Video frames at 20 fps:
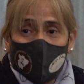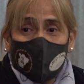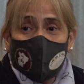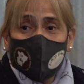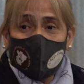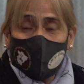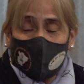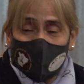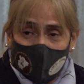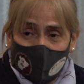
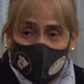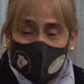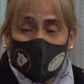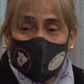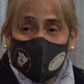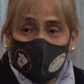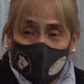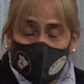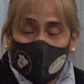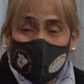el
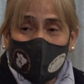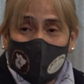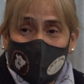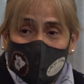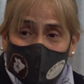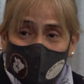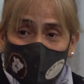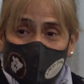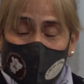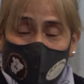contacto y la
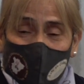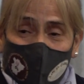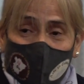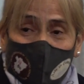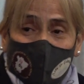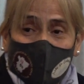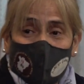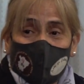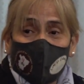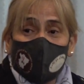relación
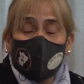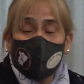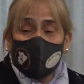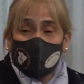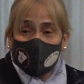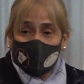que tenemos